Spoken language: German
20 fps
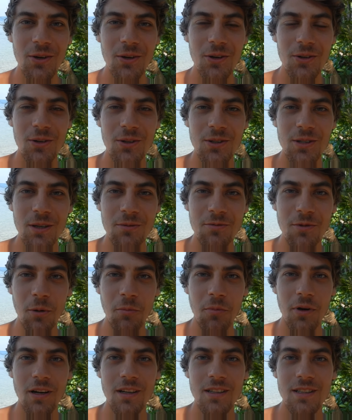oder euch
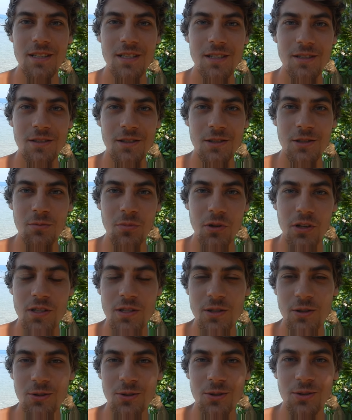einfach mal als
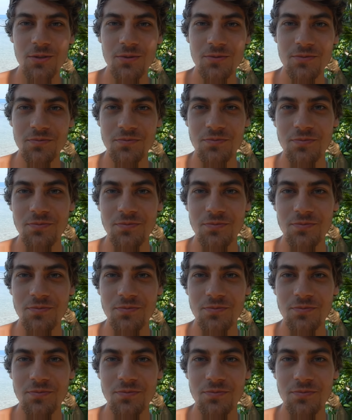Inspiration